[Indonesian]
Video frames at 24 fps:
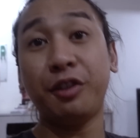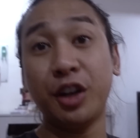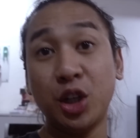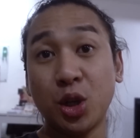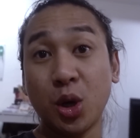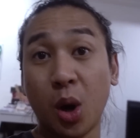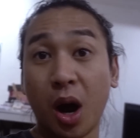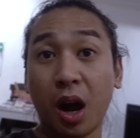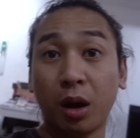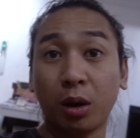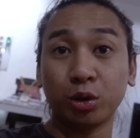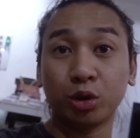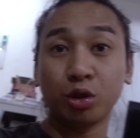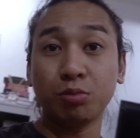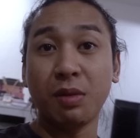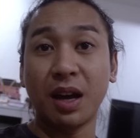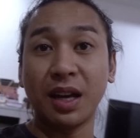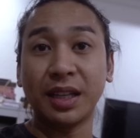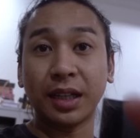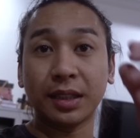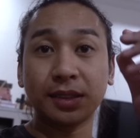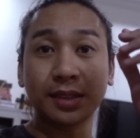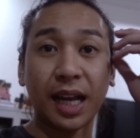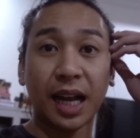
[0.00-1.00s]
video aku tuh
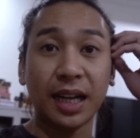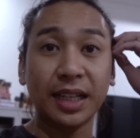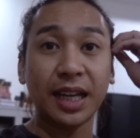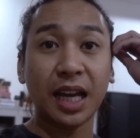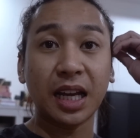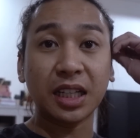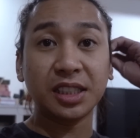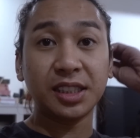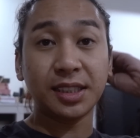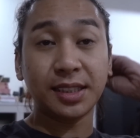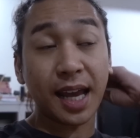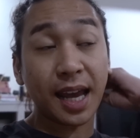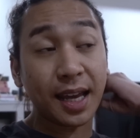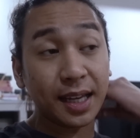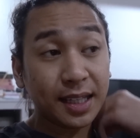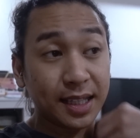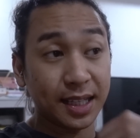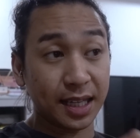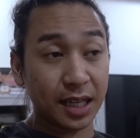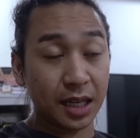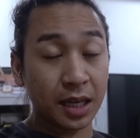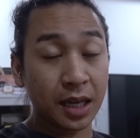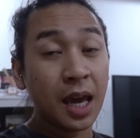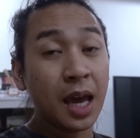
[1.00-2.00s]
banyak sekali yang
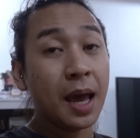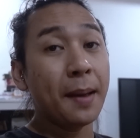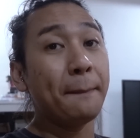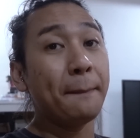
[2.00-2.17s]
shaky